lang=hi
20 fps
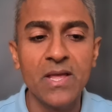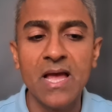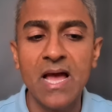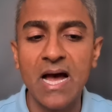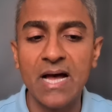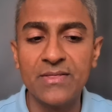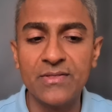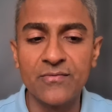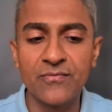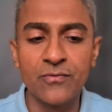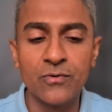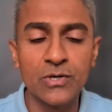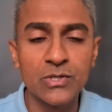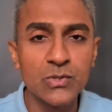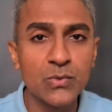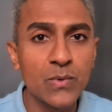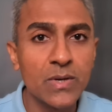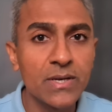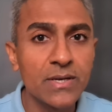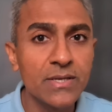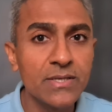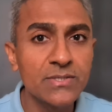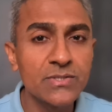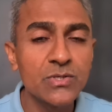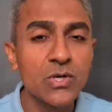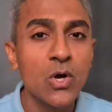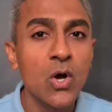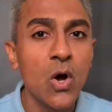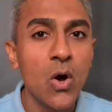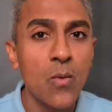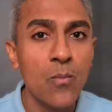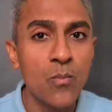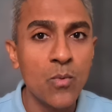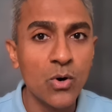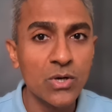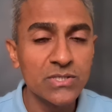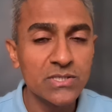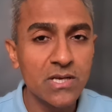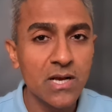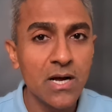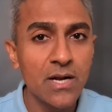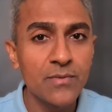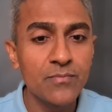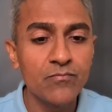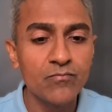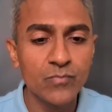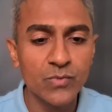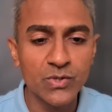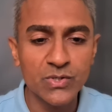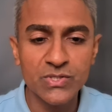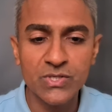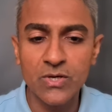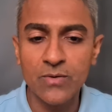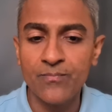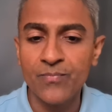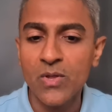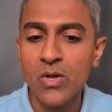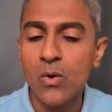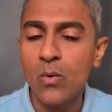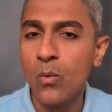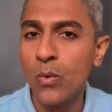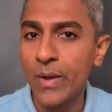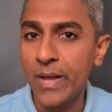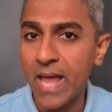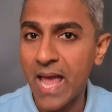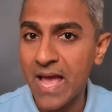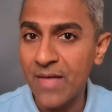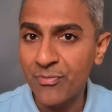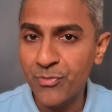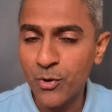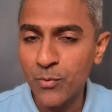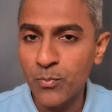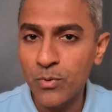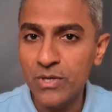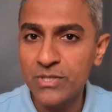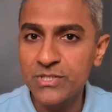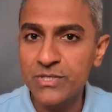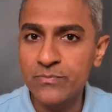एंड द फोर्थ वन इज़ मोसगाट म्यूजियम वो एक एंथ्रोपोलॉजी